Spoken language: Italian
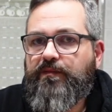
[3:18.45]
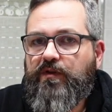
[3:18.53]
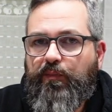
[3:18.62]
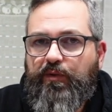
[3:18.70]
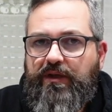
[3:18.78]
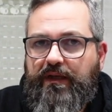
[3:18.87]

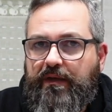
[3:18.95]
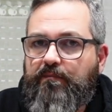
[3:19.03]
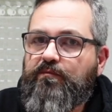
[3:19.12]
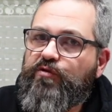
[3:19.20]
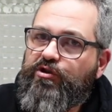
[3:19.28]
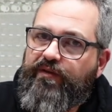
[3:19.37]

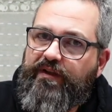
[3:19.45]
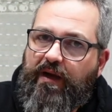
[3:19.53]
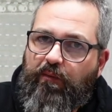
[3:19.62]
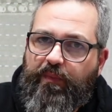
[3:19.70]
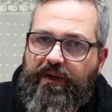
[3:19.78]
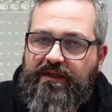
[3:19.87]
dopodiché ci
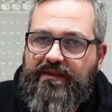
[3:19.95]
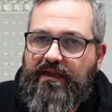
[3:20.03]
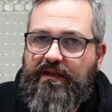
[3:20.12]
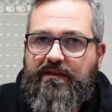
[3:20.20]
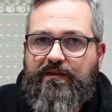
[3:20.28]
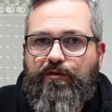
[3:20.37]
vediamo per
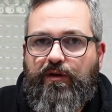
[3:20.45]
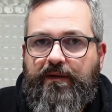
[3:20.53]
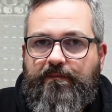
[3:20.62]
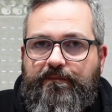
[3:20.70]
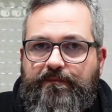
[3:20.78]
l'installazione.